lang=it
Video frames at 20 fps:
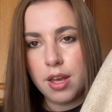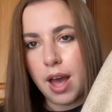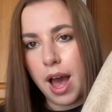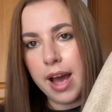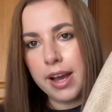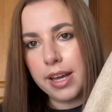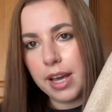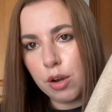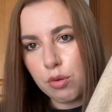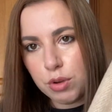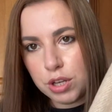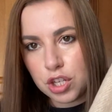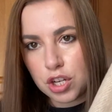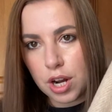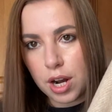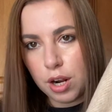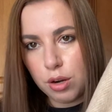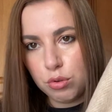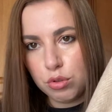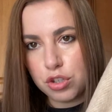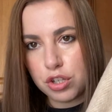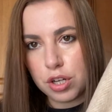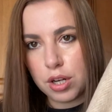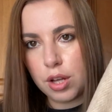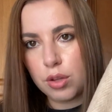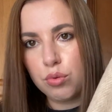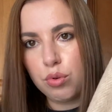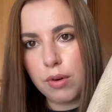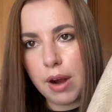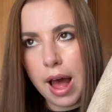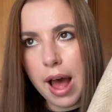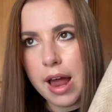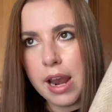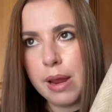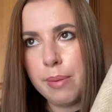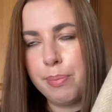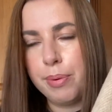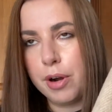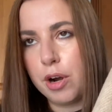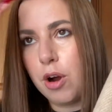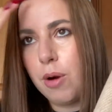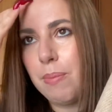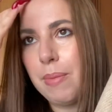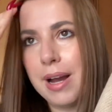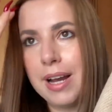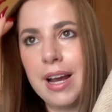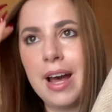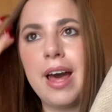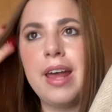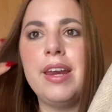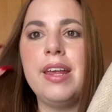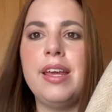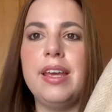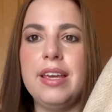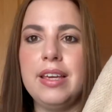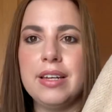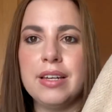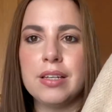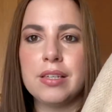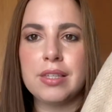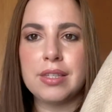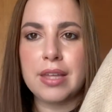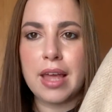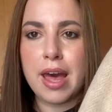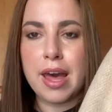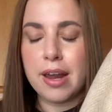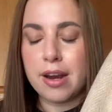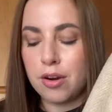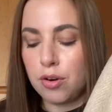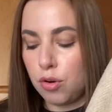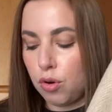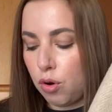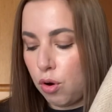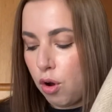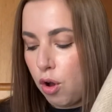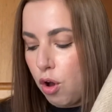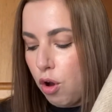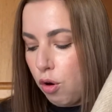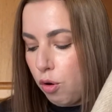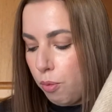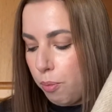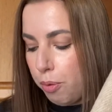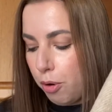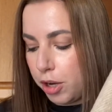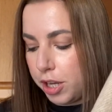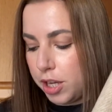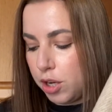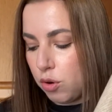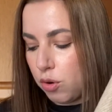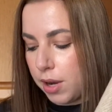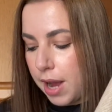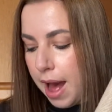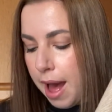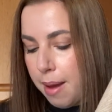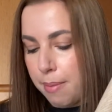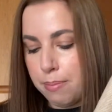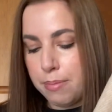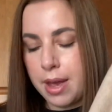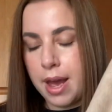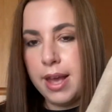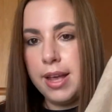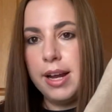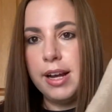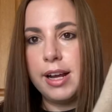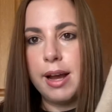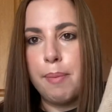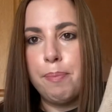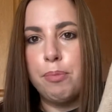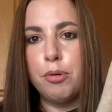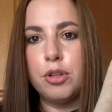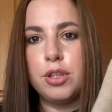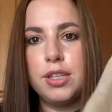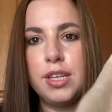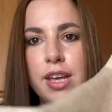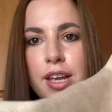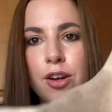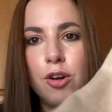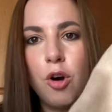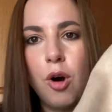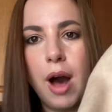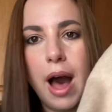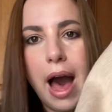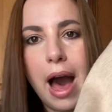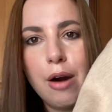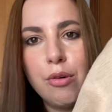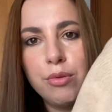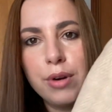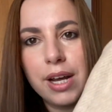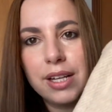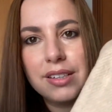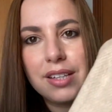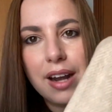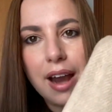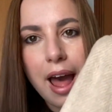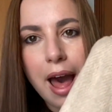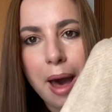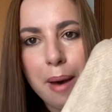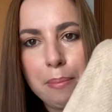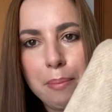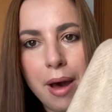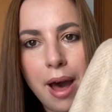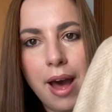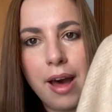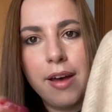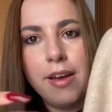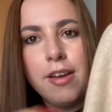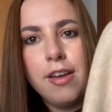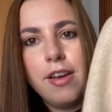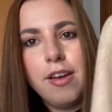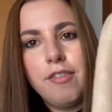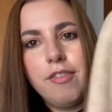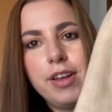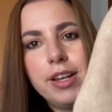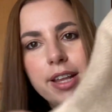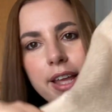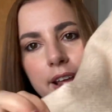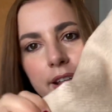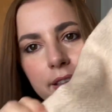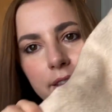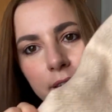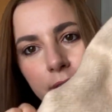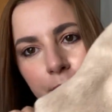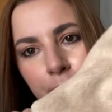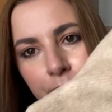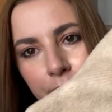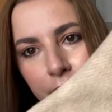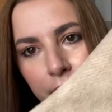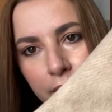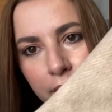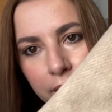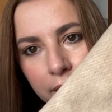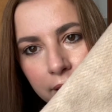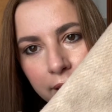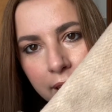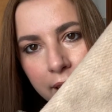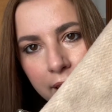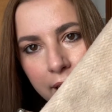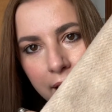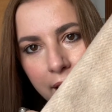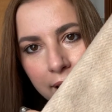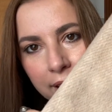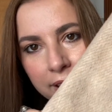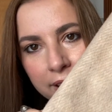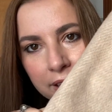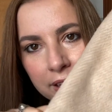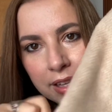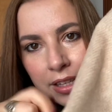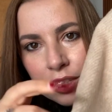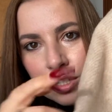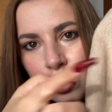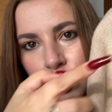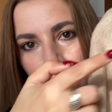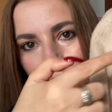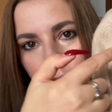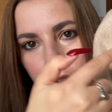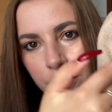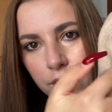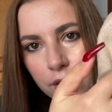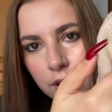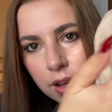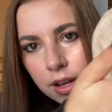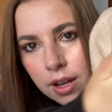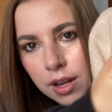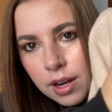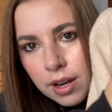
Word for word: anche qui c'è la luce naturale però magari in esterno un pochino cambia. Il cappottino ha una trama vedete? Che all'inizio eh,